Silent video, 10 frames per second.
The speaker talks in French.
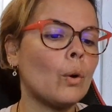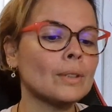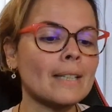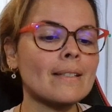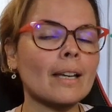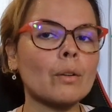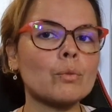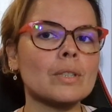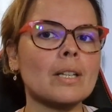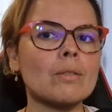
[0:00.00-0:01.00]
On a ces
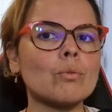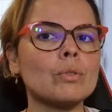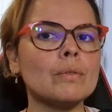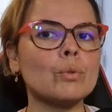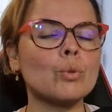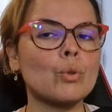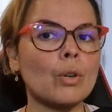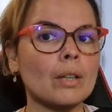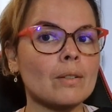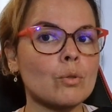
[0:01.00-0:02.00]
réconciliations au niveau du
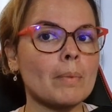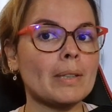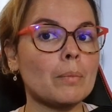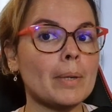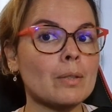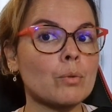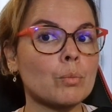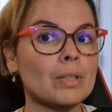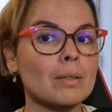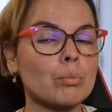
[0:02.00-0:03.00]
cœur qui se mettent en place ce
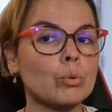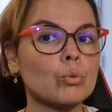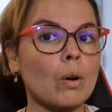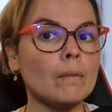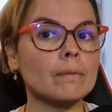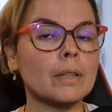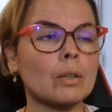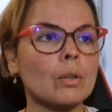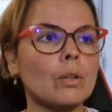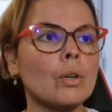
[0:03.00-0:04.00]
mois-ci pour toi,
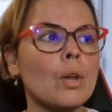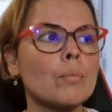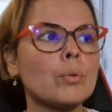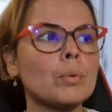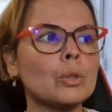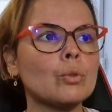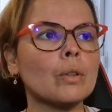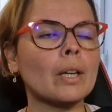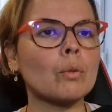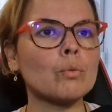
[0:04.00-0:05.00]
d'accord Pour moi, tu
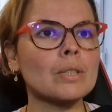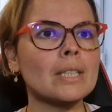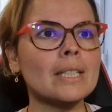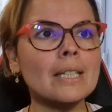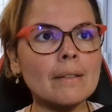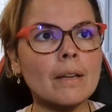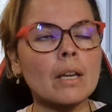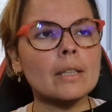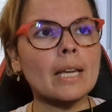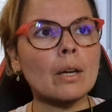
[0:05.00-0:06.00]
te réconcilies
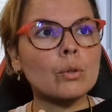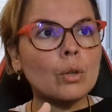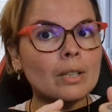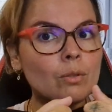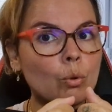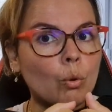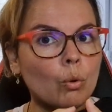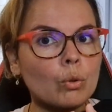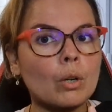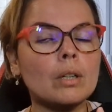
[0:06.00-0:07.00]
il y a un cœur qui se
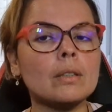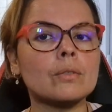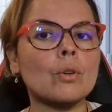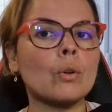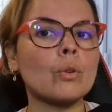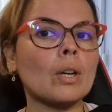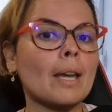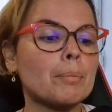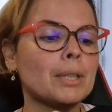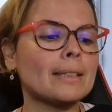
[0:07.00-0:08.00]
recolle, un cœur
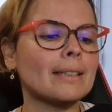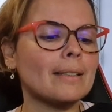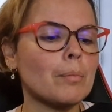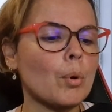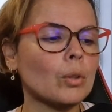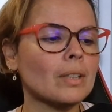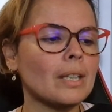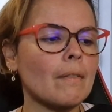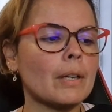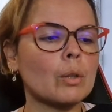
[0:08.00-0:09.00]
qui a peut-être été
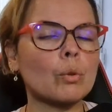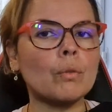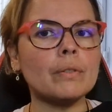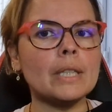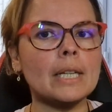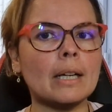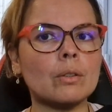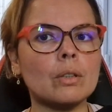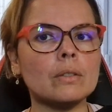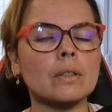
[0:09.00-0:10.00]
meurtri avec le conflit et la
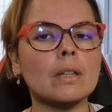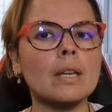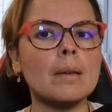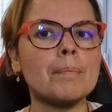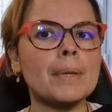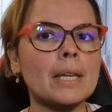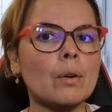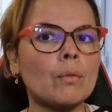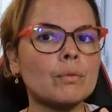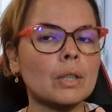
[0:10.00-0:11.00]
corde,
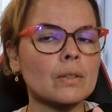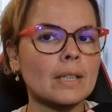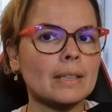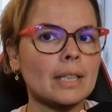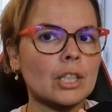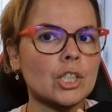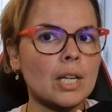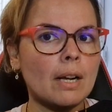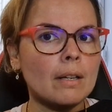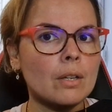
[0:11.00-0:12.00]
mais on voit que cette
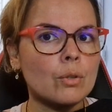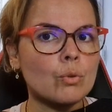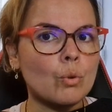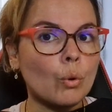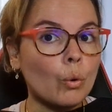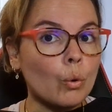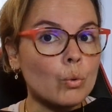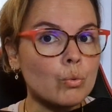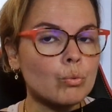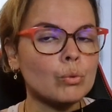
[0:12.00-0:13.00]
énergie-là se
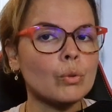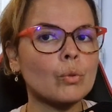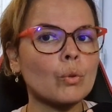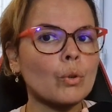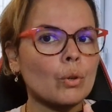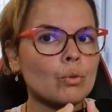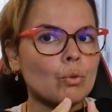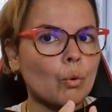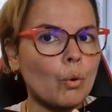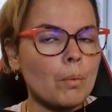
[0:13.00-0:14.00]
ressoude, ton cœur
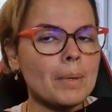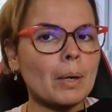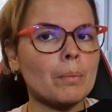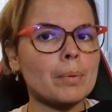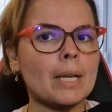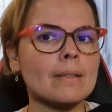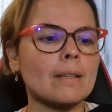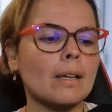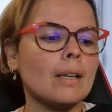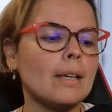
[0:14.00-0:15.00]
se remet en place